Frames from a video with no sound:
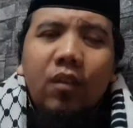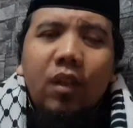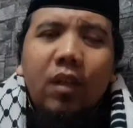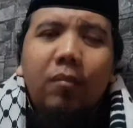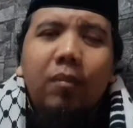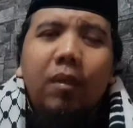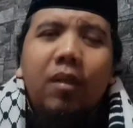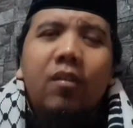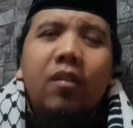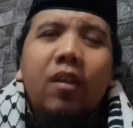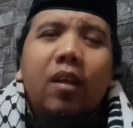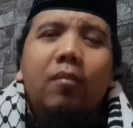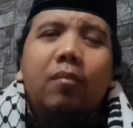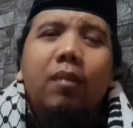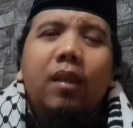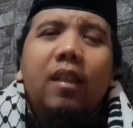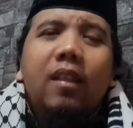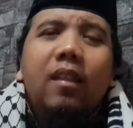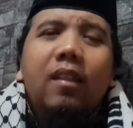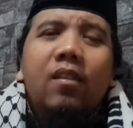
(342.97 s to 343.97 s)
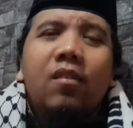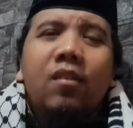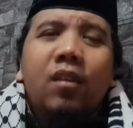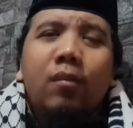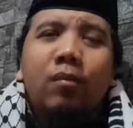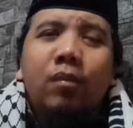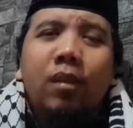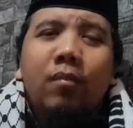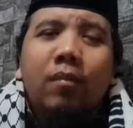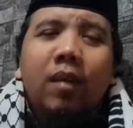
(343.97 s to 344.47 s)
sahabat-sahabat
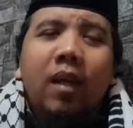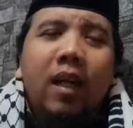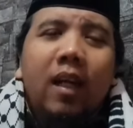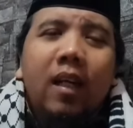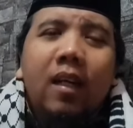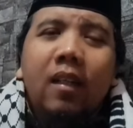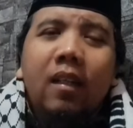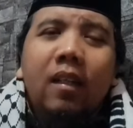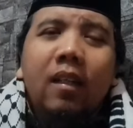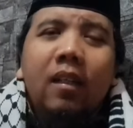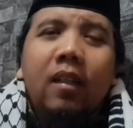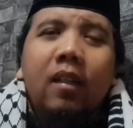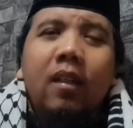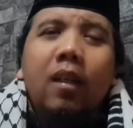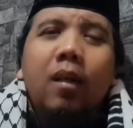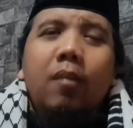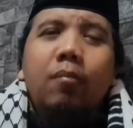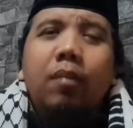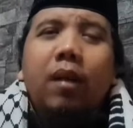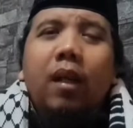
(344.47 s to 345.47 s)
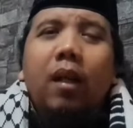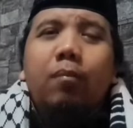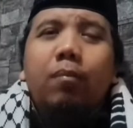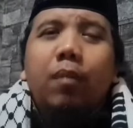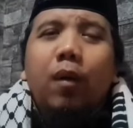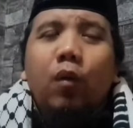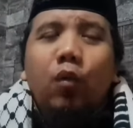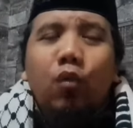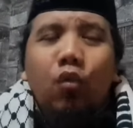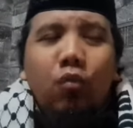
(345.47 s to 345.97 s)
Islam Jamaah, para
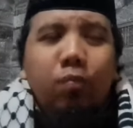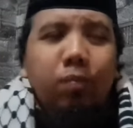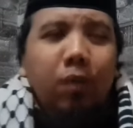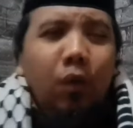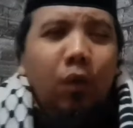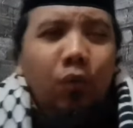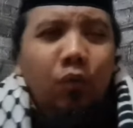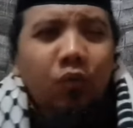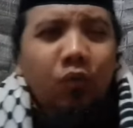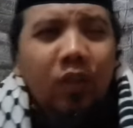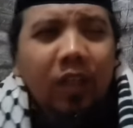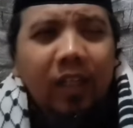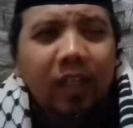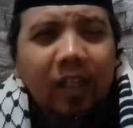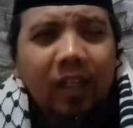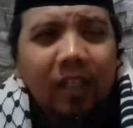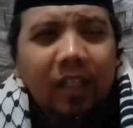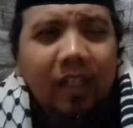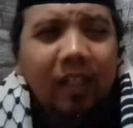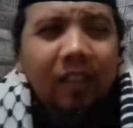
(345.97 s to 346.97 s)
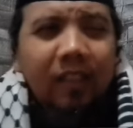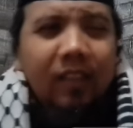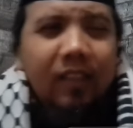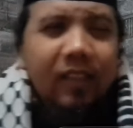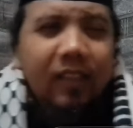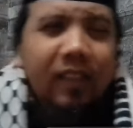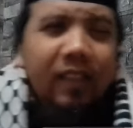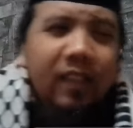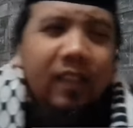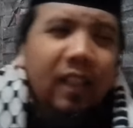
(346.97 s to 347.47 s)
pengurus-pengurus daerah
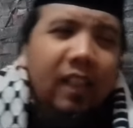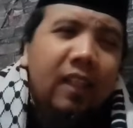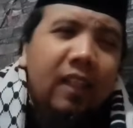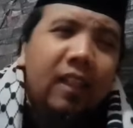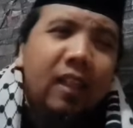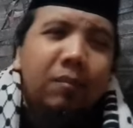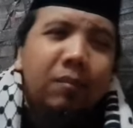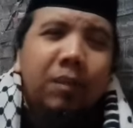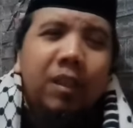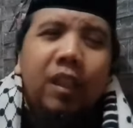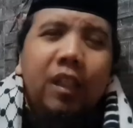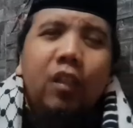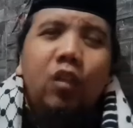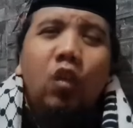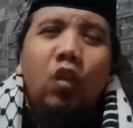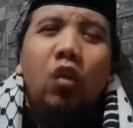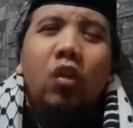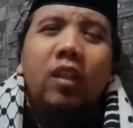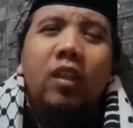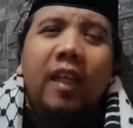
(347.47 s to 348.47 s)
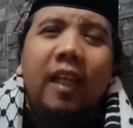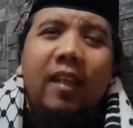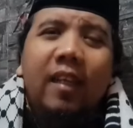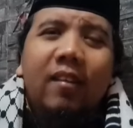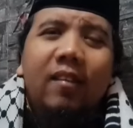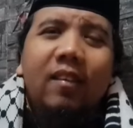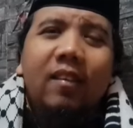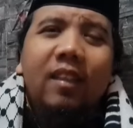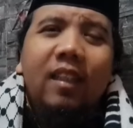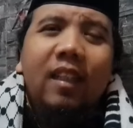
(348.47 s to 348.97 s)
nanti akan
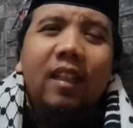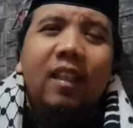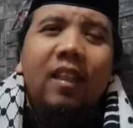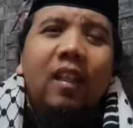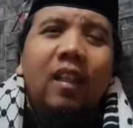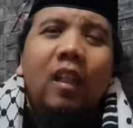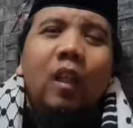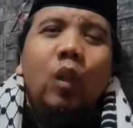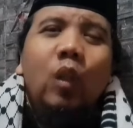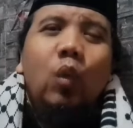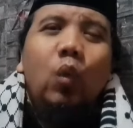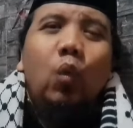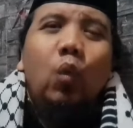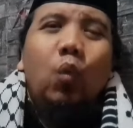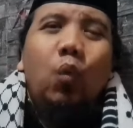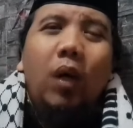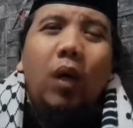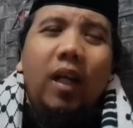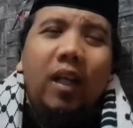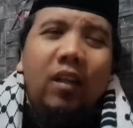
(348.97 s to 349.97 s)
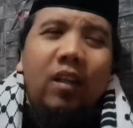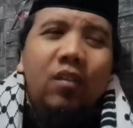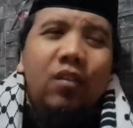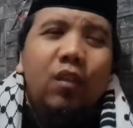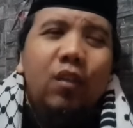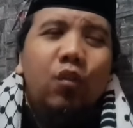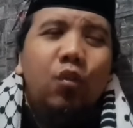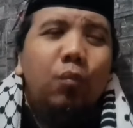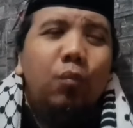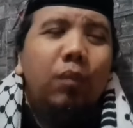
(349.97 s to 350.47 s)
menyetorkannya uang
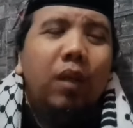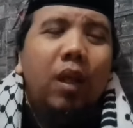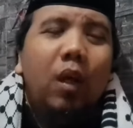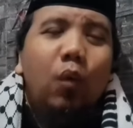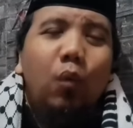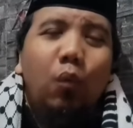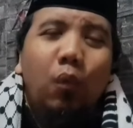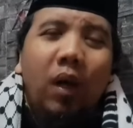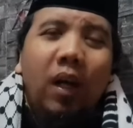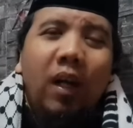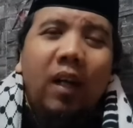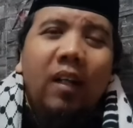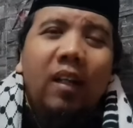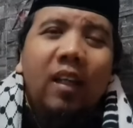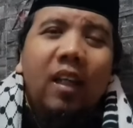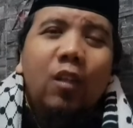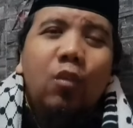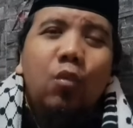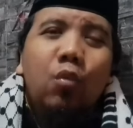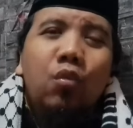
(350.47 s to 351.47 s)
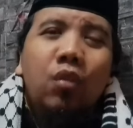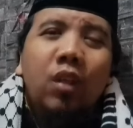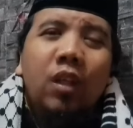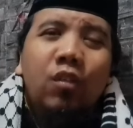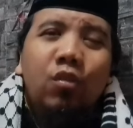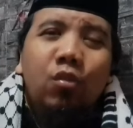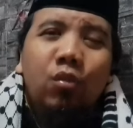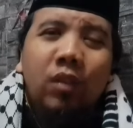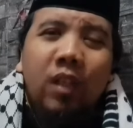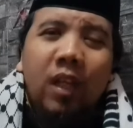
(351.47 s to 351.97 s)
sejumlah uang
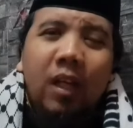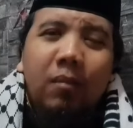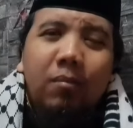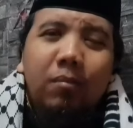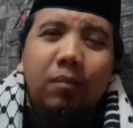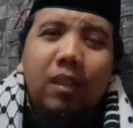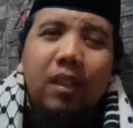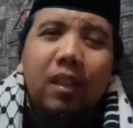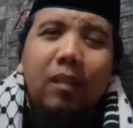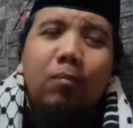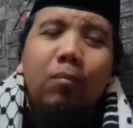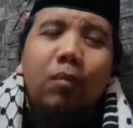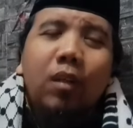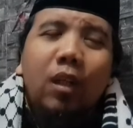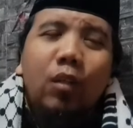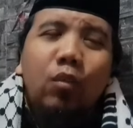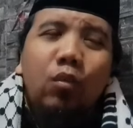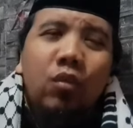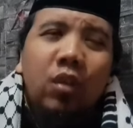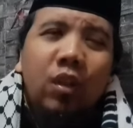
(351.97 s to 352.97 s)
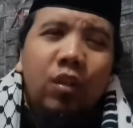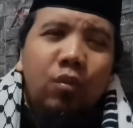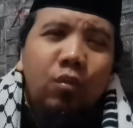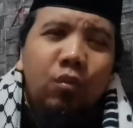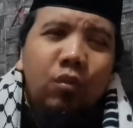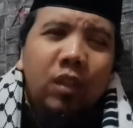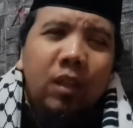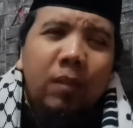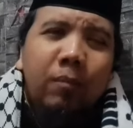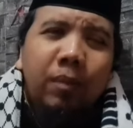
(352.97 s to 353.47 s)
ratusan juta, minim ratusan
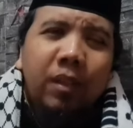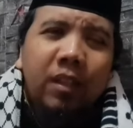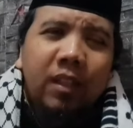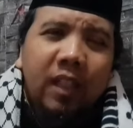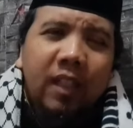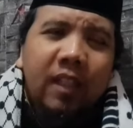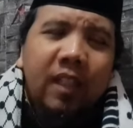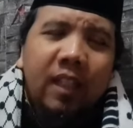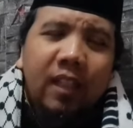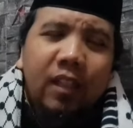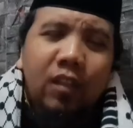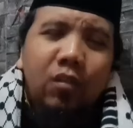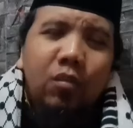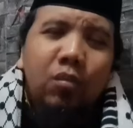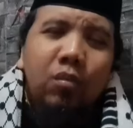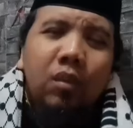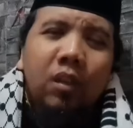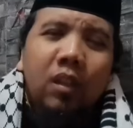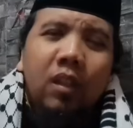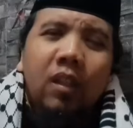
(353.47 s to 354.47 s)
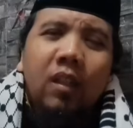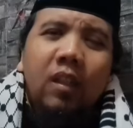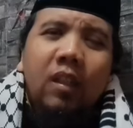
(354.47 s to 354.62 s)
juta per daerah itu